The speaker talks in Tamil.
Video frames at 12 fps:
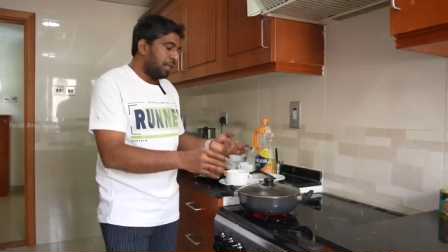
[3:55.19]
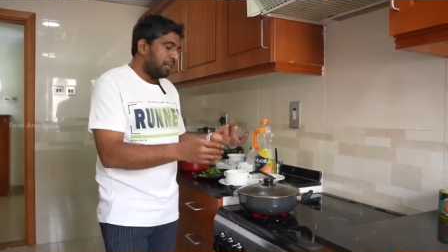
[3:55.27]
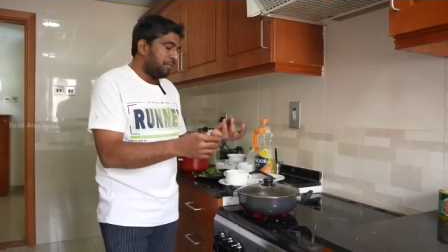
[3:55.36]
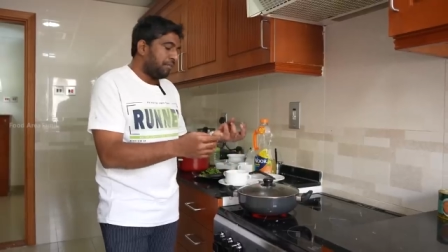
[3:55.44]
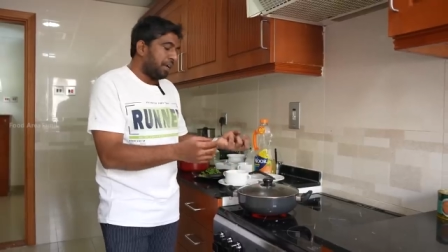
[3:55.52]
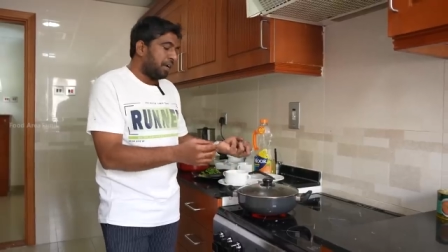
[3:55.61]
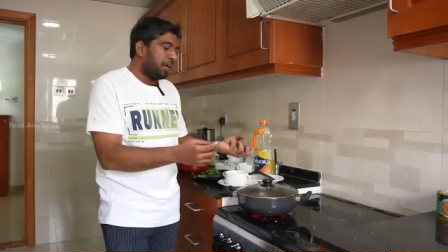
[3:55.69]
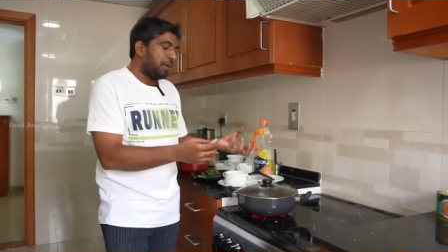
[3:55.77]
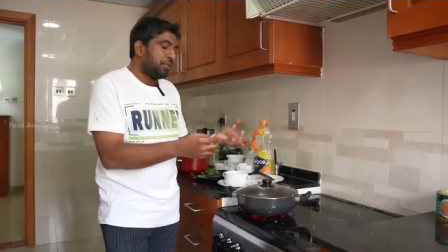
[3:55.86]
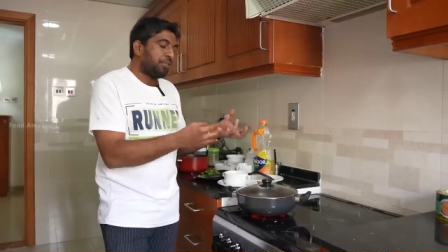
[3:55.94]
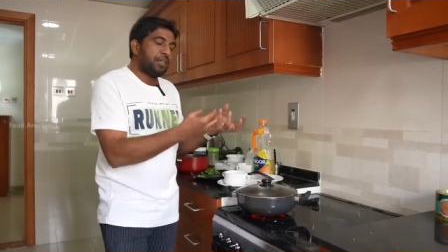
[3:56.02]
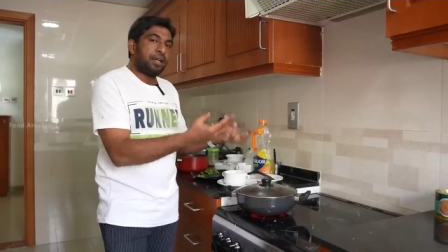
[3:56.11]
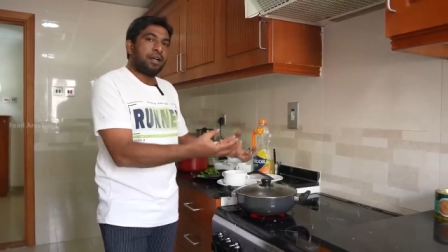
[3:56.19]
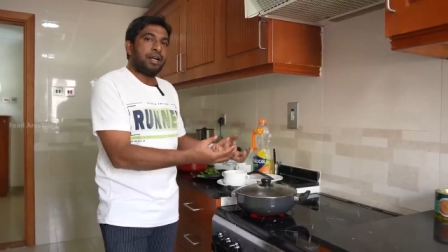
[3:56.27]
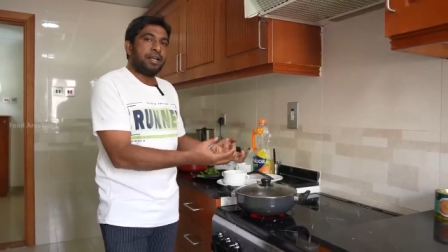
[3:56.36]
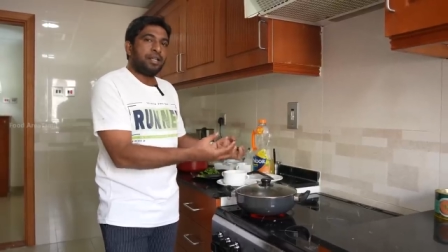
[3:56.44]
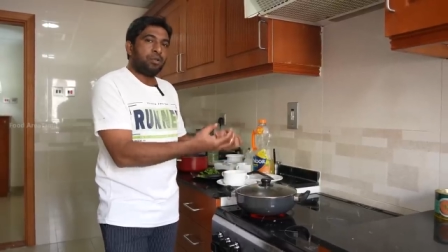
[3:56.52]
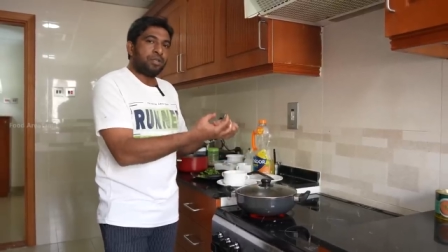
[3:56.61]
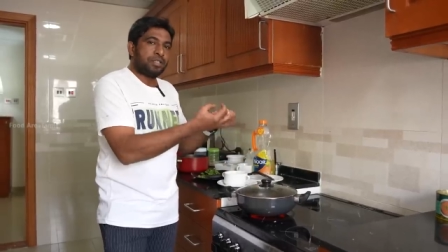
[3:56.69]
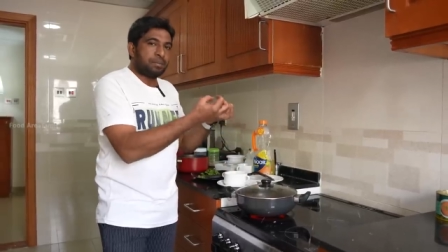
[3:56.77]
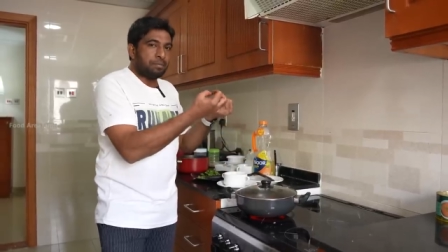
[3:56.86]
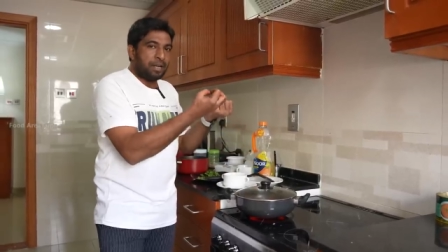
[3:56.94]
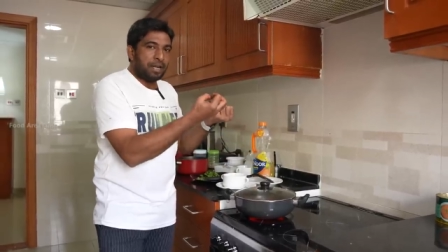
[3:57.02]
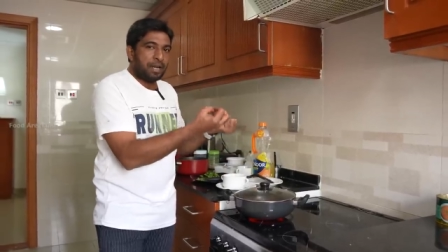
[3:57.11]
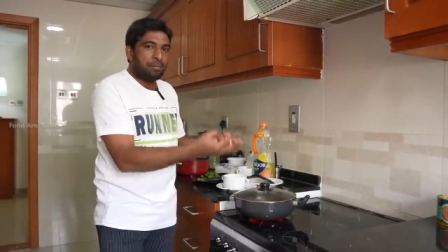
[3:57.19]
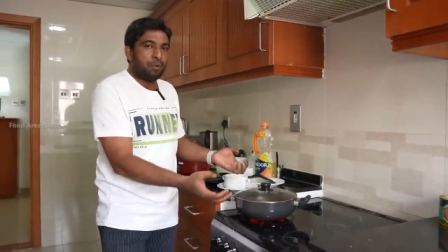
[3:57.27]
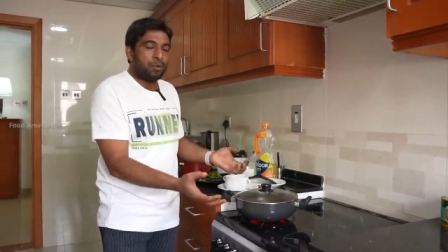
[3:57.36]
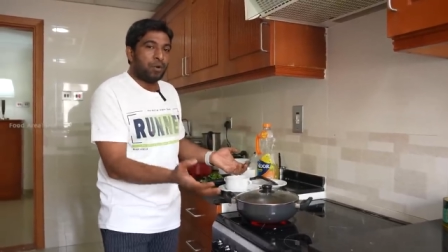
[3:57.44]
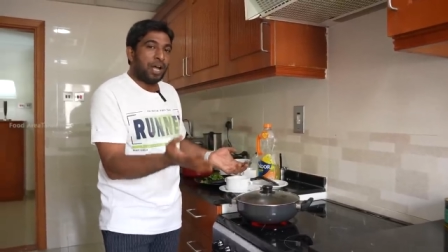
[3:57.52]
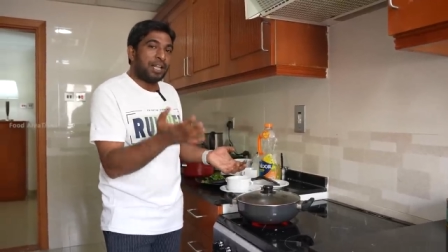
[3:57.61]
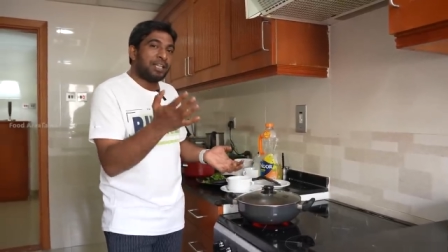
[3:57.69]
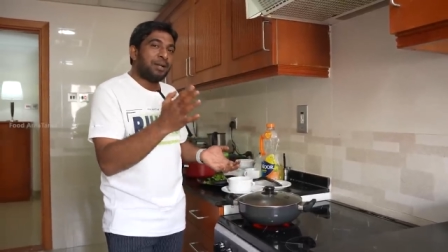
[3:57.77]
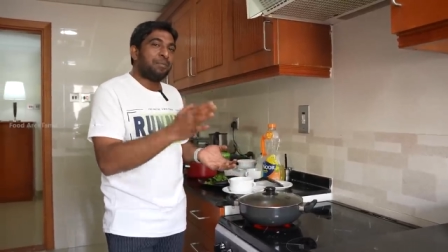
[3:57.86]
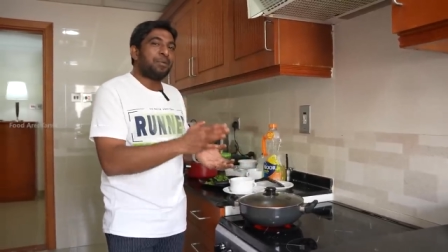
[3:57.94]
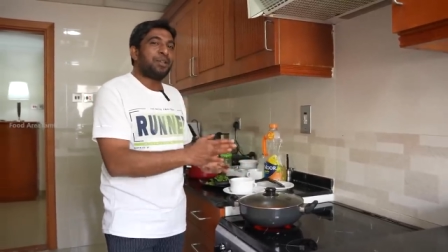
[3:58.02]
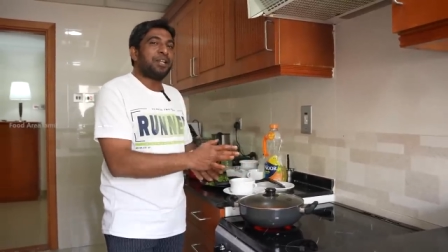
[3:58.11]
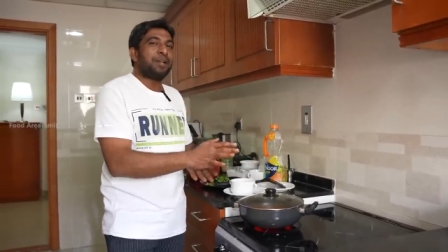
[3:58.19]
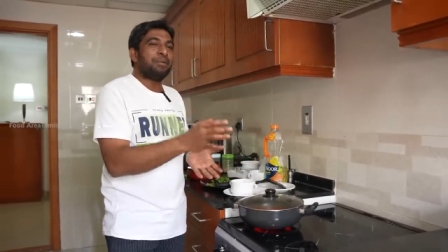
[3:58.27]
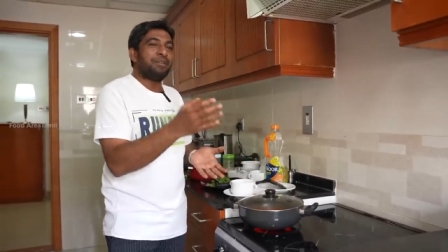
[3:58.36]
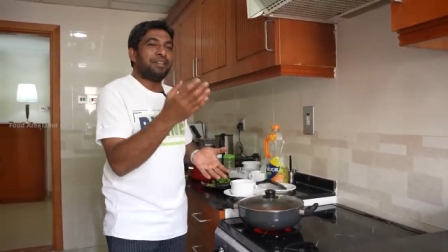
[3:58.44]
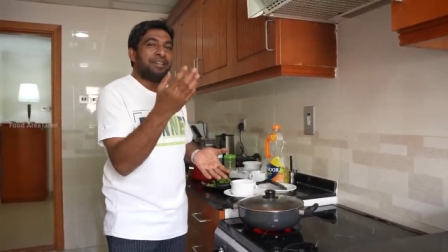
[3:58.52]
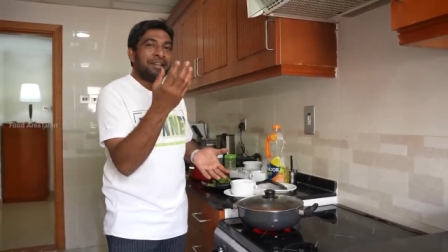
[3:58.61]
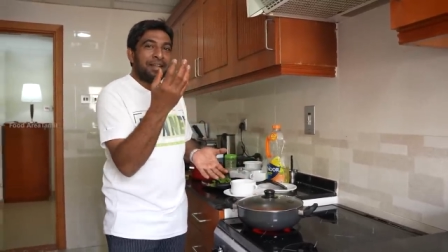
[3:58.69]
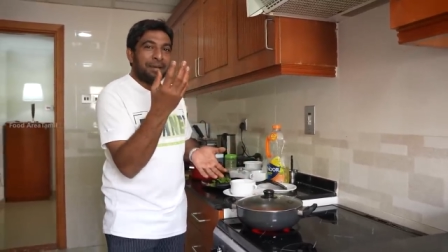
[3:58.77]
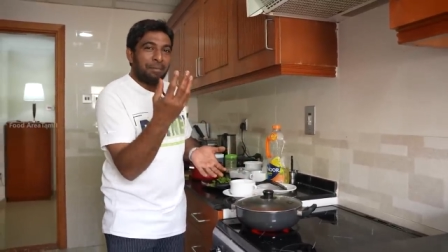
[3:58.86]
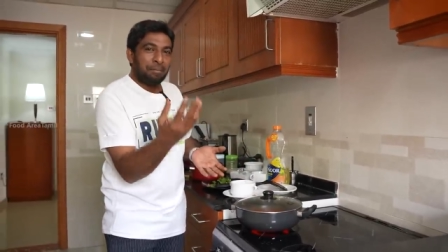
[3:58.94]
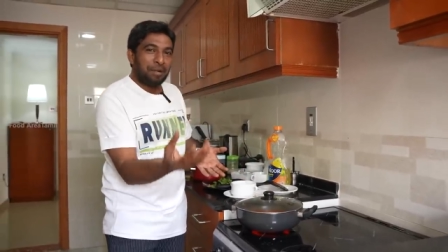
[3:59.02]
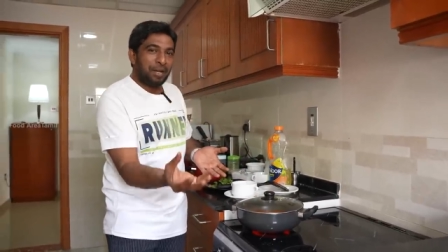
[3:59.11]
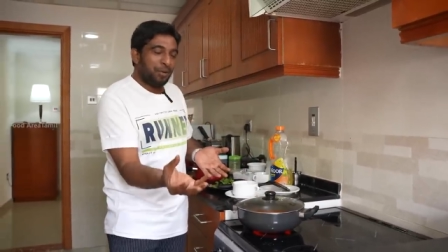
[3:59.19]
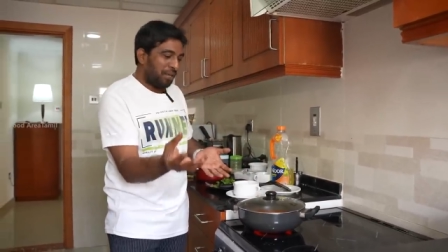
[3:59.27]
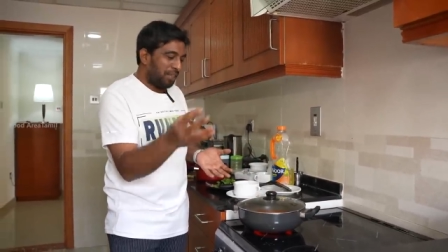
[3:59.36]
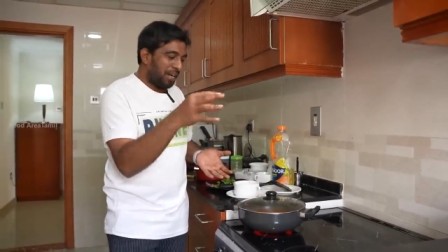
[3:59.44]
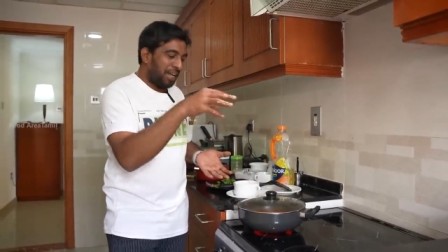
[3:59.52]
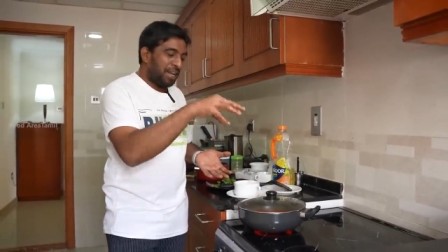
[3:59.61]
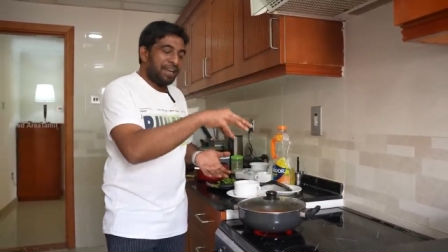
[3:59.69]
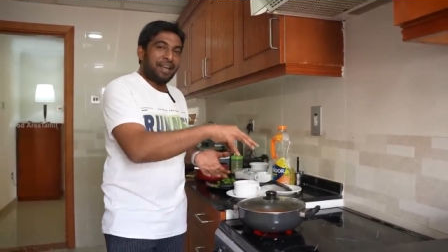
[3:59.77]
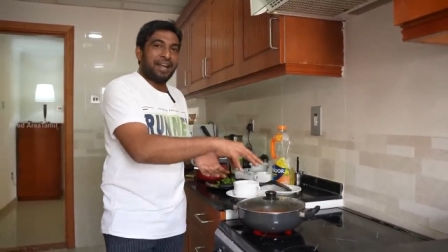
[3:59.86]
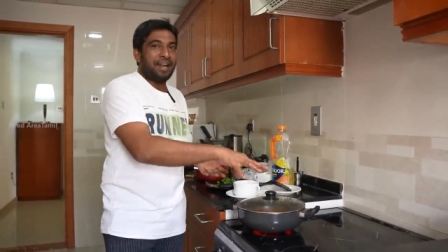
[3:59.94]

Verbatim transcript: இந்த வெங்காயம் தக்காளி இதோட ஸ்மெல்லாம் போகணும் அதுக்கப்புறம் தான் நம்ம வந்து மீனோட தலையை